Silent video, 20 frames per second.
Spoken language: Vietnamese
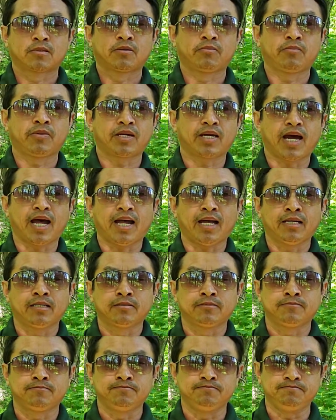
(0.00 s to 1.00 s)
mi cả
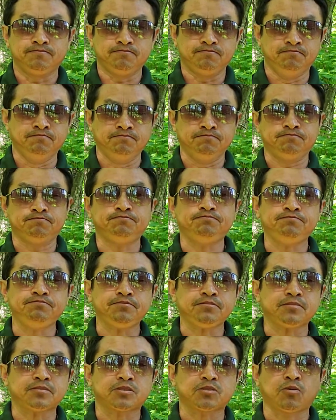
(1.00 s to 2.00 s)

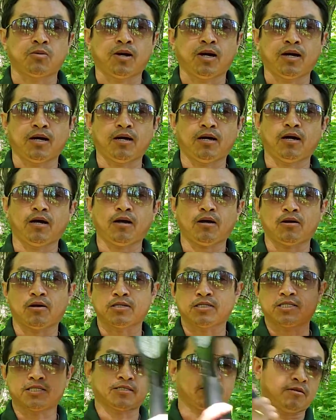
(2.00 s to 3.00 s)
xóa khó
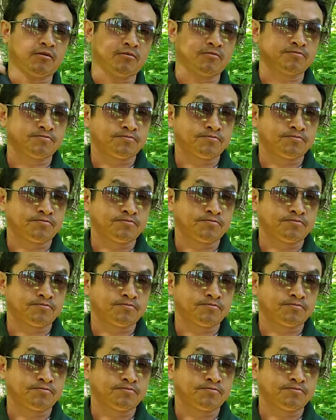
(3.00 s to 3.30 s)
chết chờ